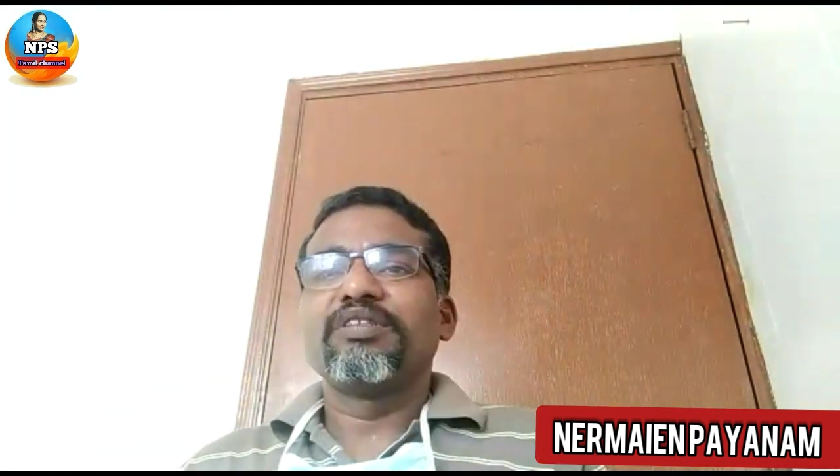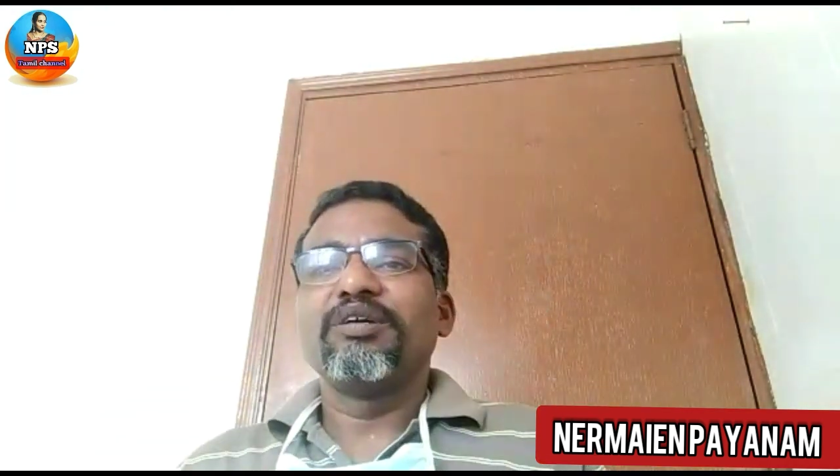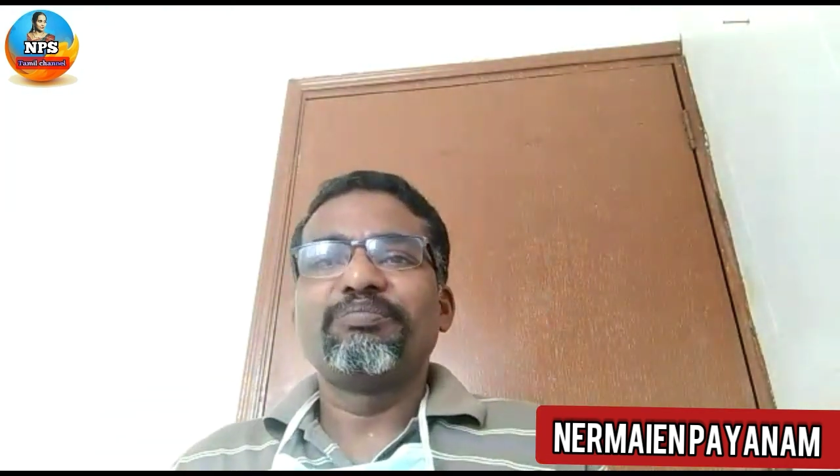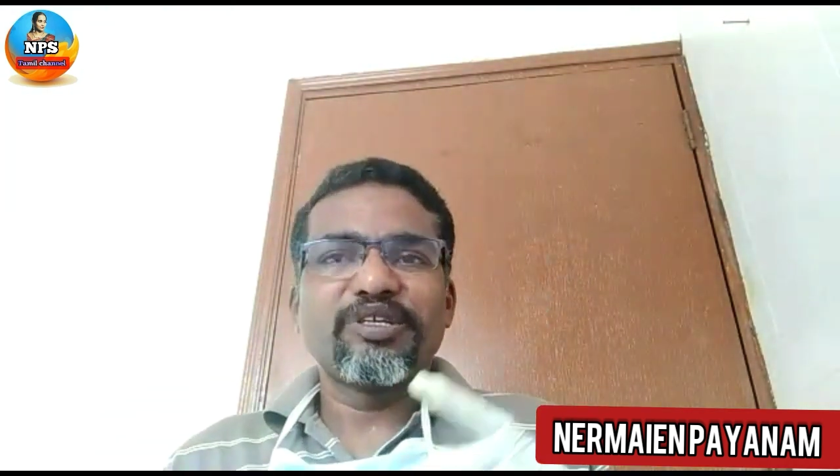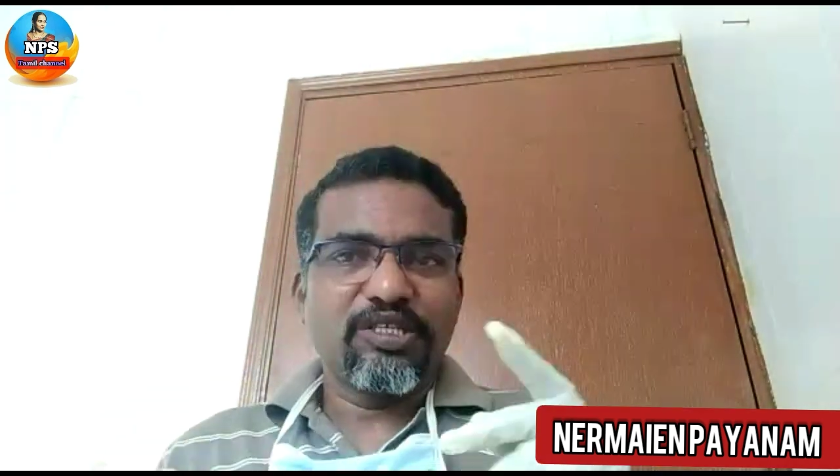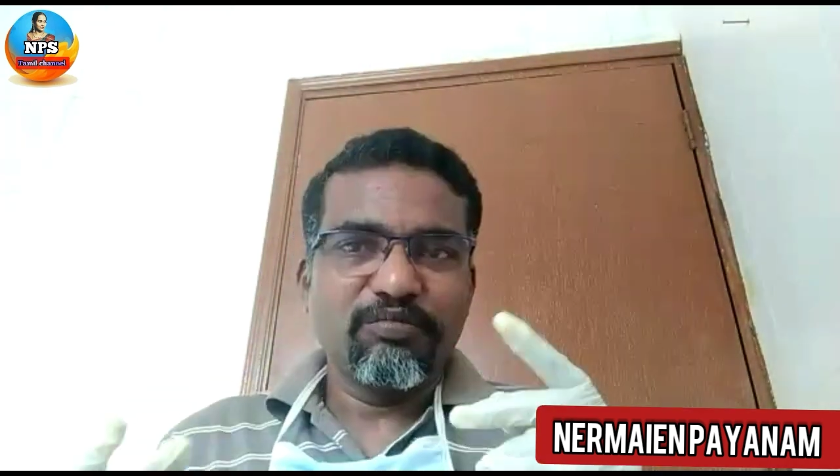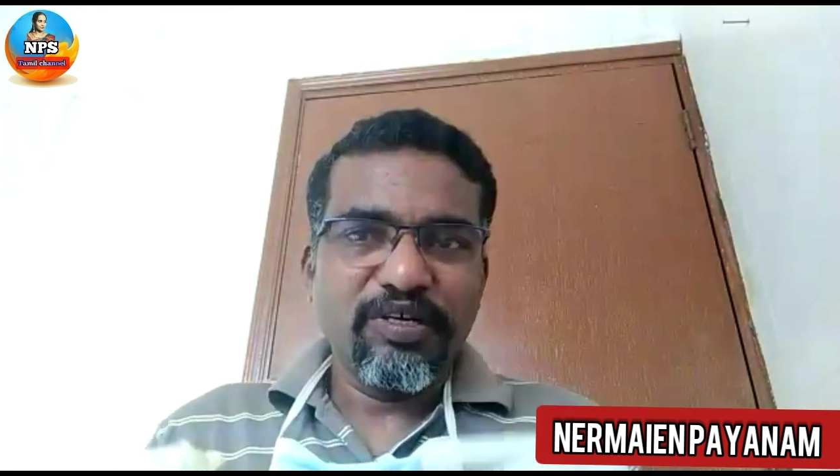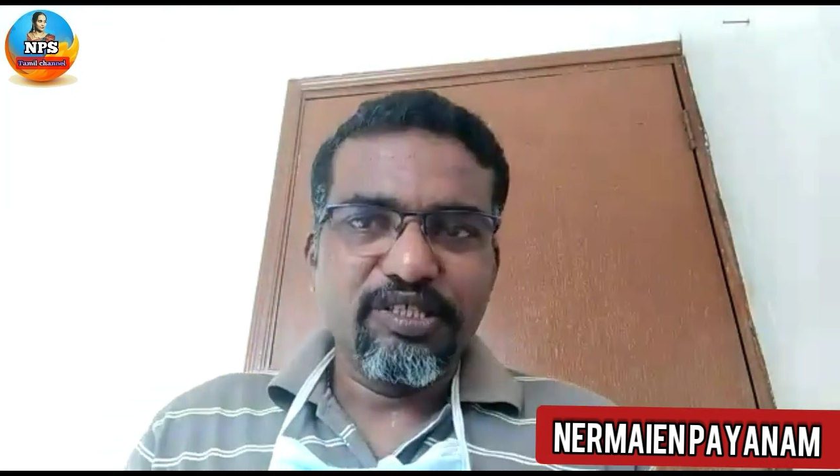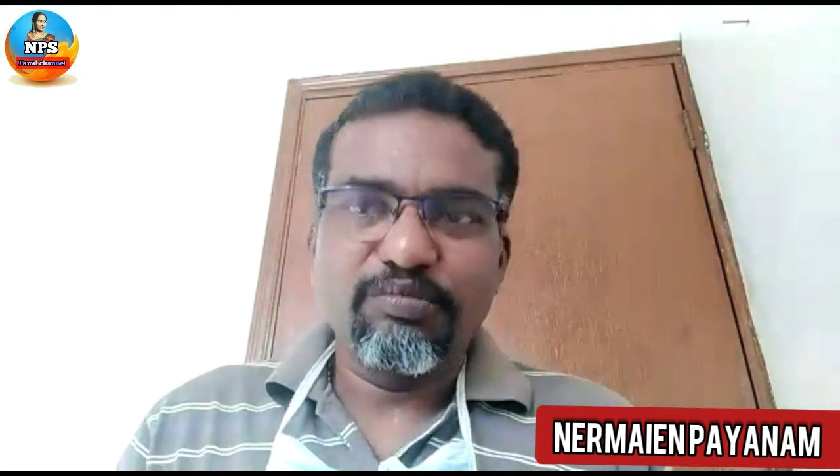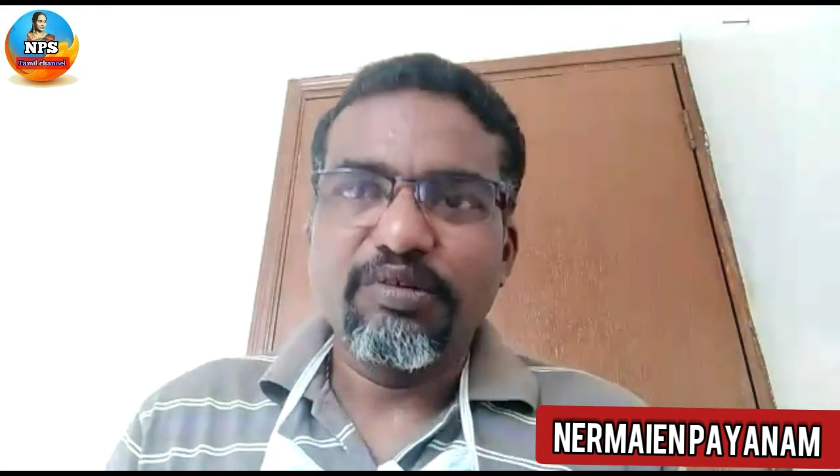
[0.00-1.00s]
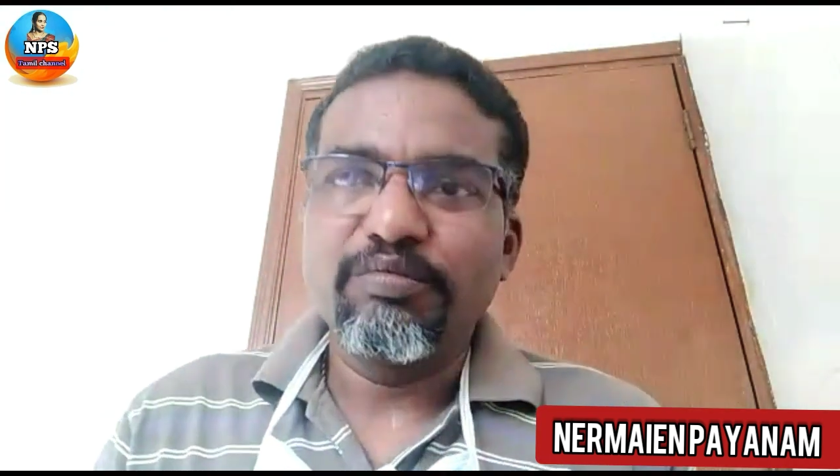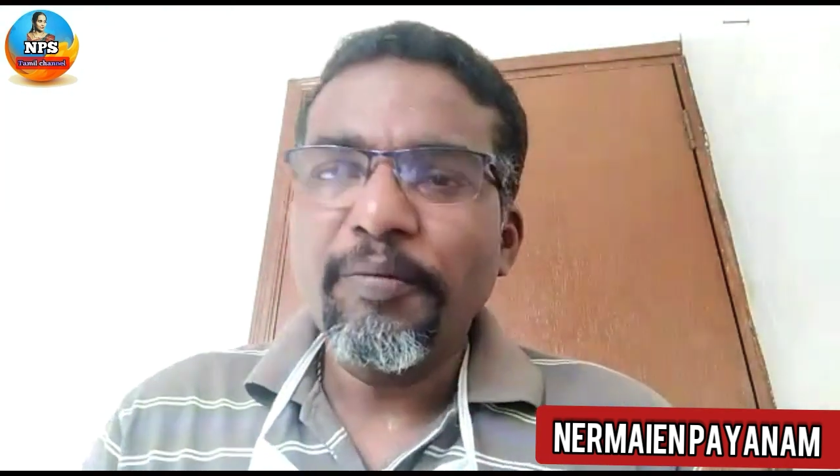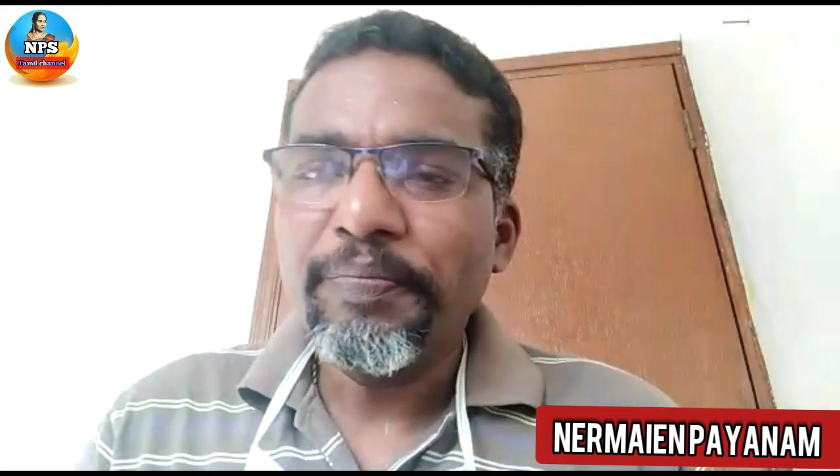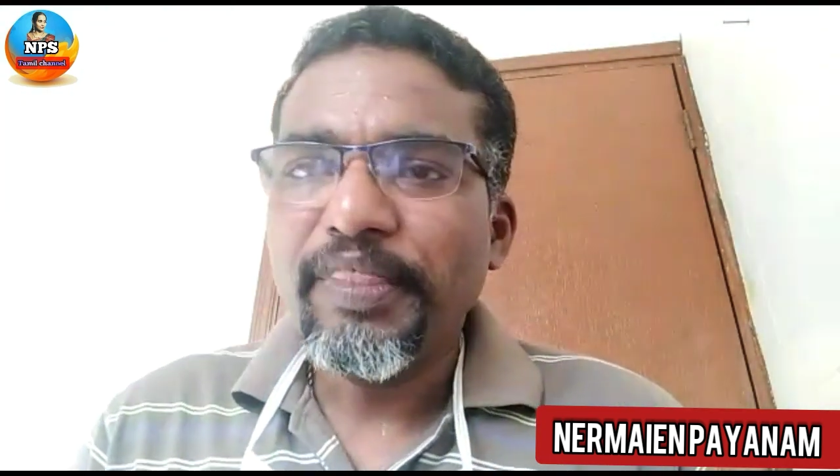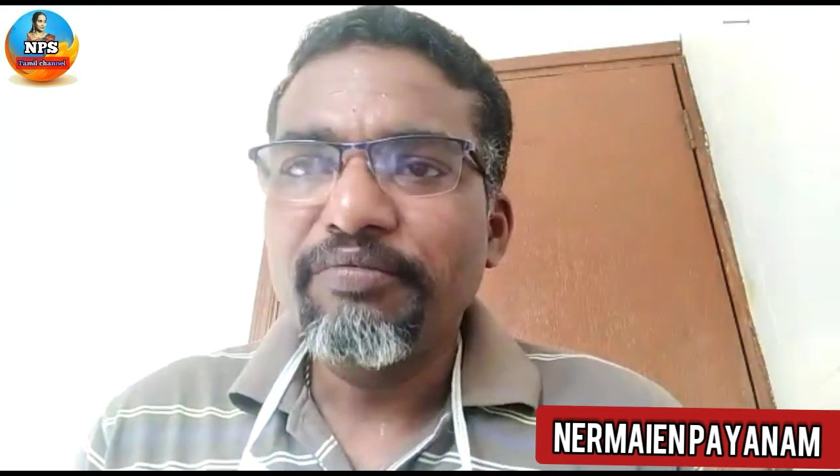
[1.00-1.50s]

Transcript: வந்து ப்ரெஷர் பாயிண்ட்ஸை பார்ப்போம்